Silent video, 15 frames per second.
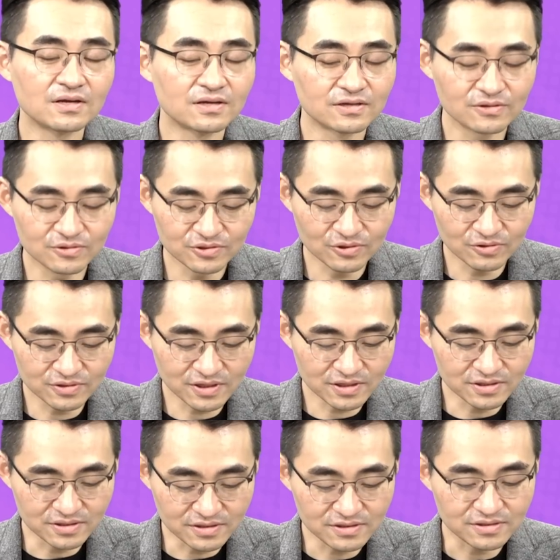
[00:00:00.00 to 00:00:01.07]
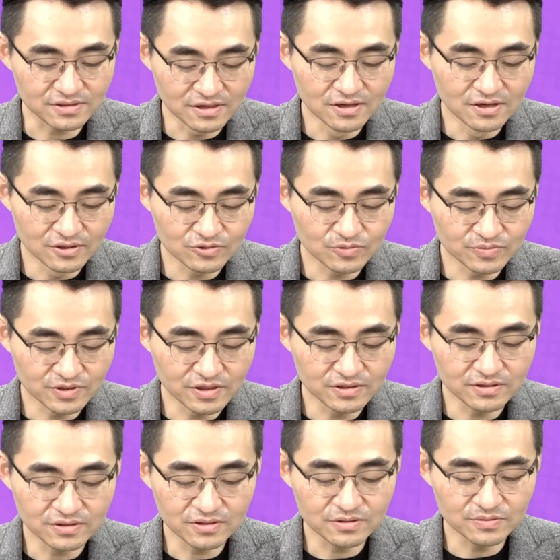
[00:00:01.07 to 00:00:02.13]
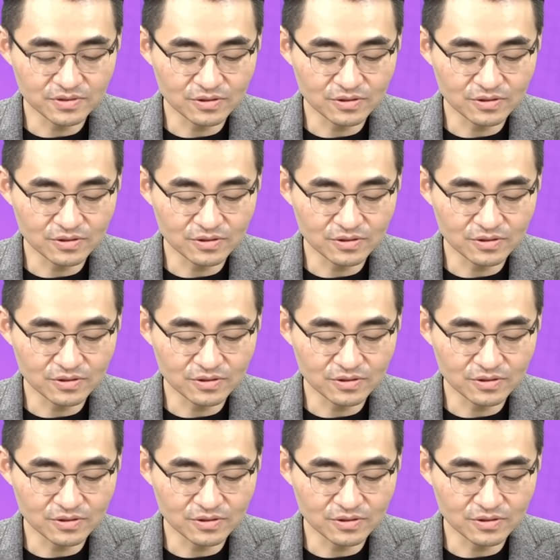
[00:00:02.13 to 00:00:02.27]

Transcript: 이런 청사진을 좀 제시했습니다.